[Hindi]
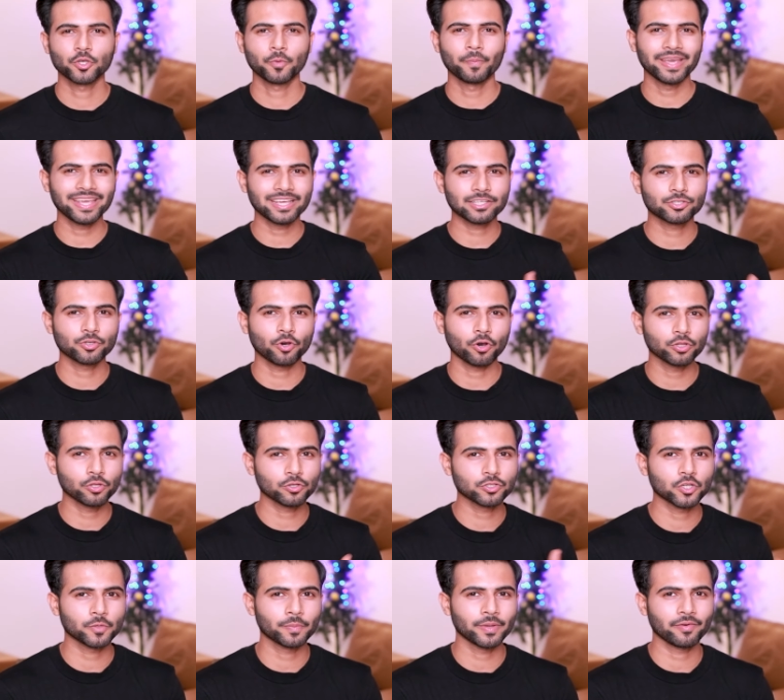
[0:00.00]
सो so, मैं ये सौ
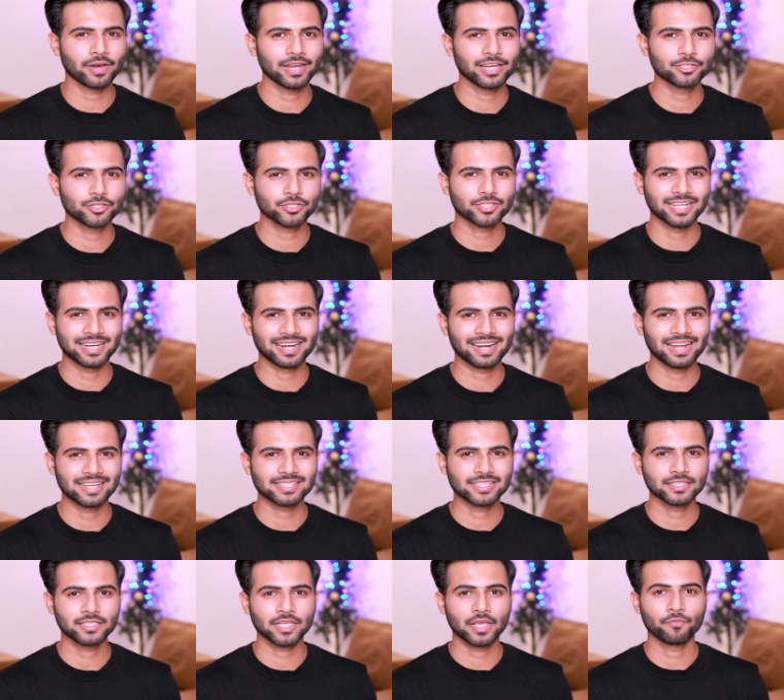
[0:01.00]
दो सौ रुपए वाले जो
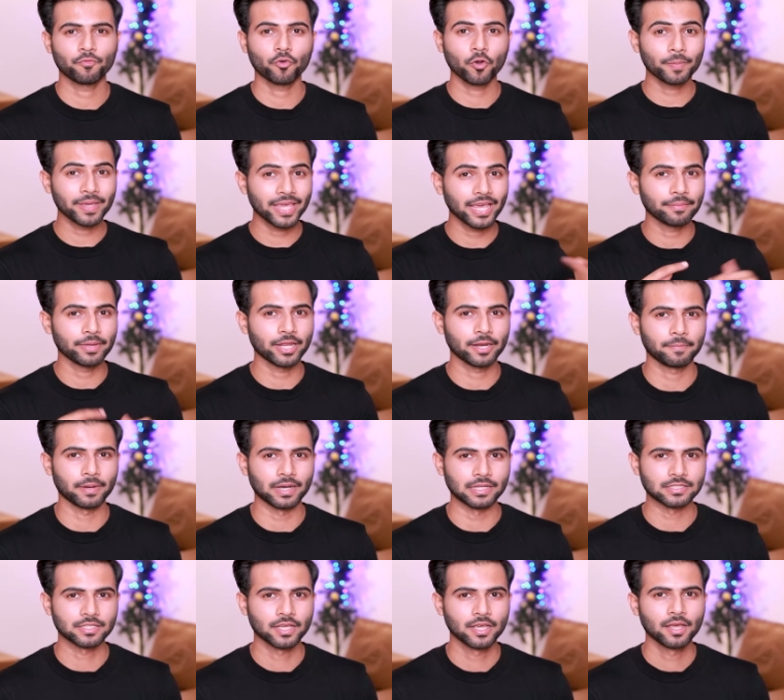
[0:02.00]
ग्लासेज हैं वो भी है मेरे
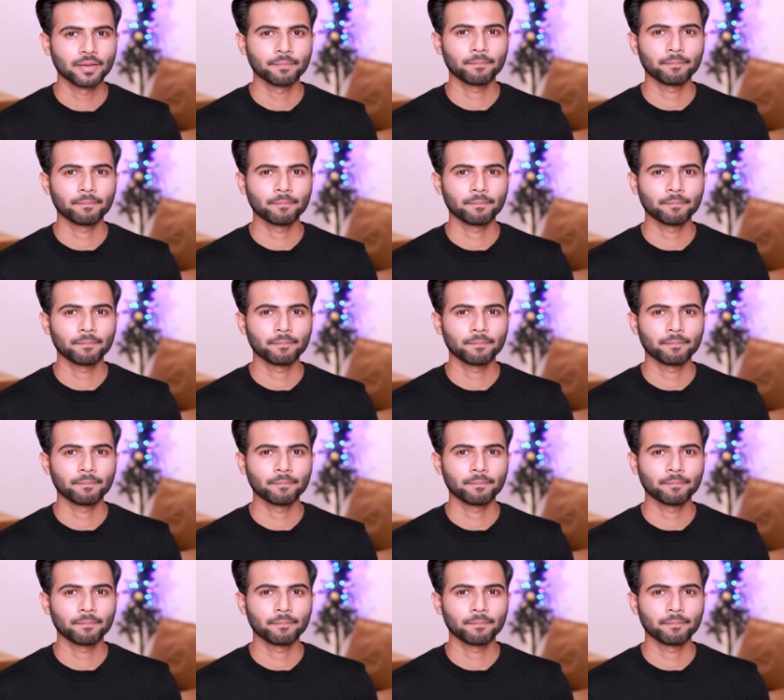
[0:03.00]
पास